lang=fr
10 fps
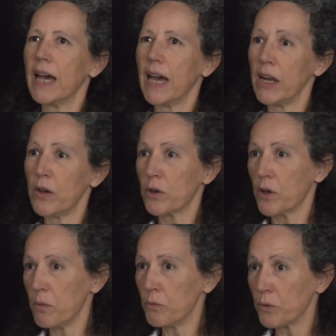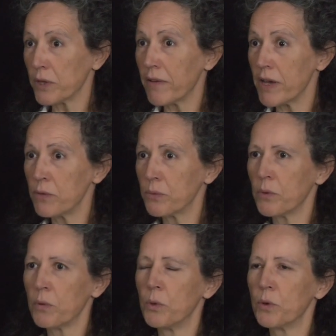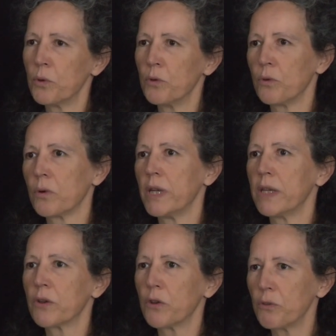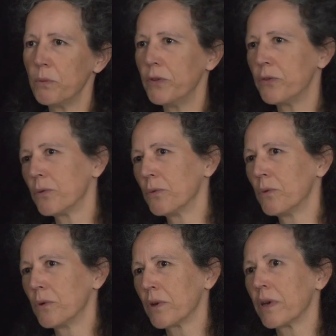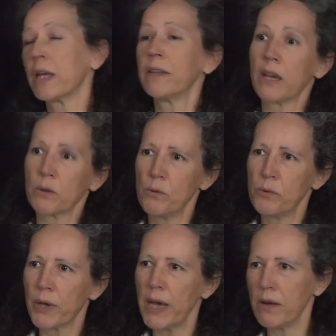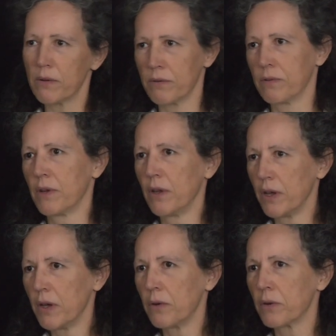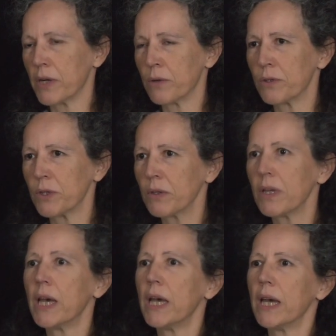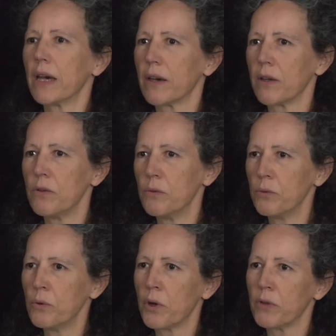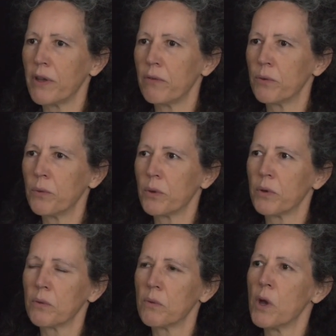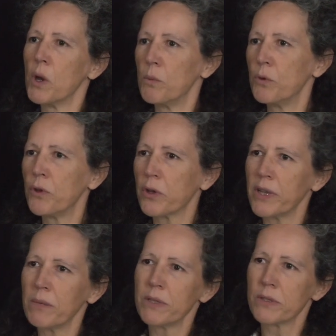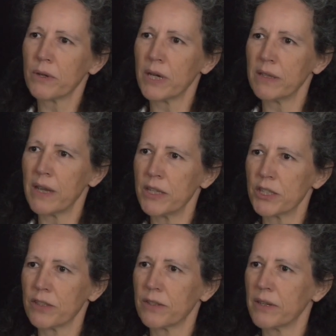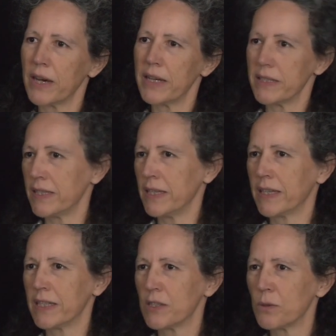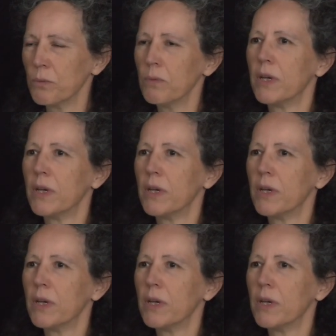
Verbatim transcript: Alors comme nous travaillons beaucoup sur les transmissions euh, interculturelles, en quelque sorte. Euh, nous euh, avons euh, plusieurs thèmes qui se rattachent à ces questions.